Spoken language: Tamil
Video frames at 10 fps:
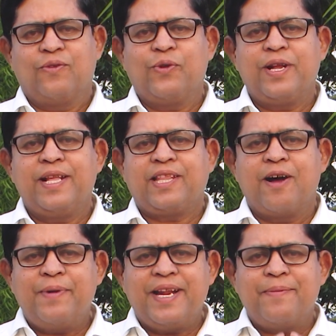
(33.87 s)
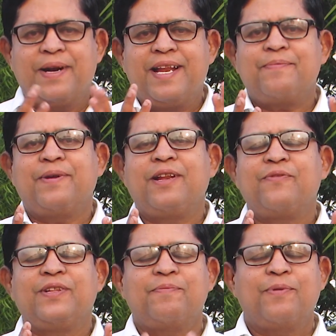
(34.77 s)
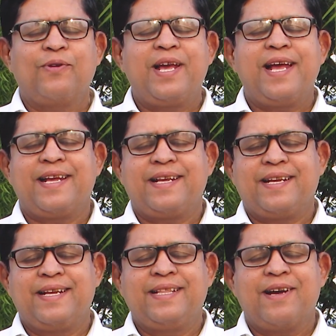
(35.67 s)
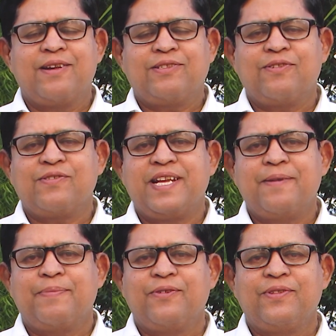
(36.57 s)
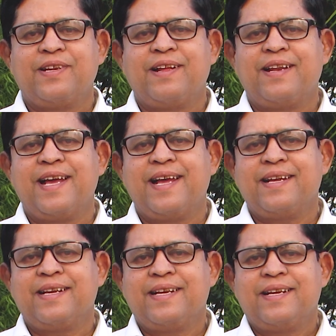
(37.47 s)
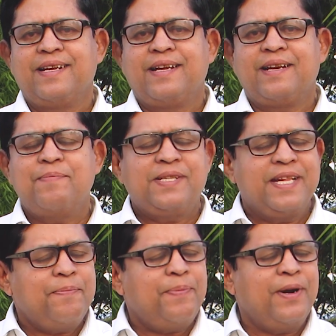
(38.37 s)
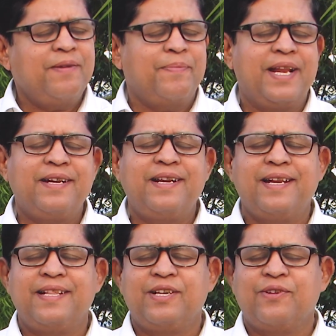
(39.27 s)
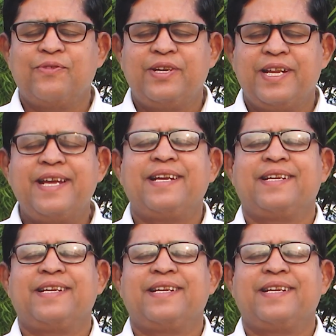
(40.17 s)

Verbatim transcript: ஒரு தாமரை மலர் மலர்வது போல இந்த ஆசனம் செய்யப்படுவதனால ரொம்ப சிறப்பான பலன்கள் இதுக்கு உண்டு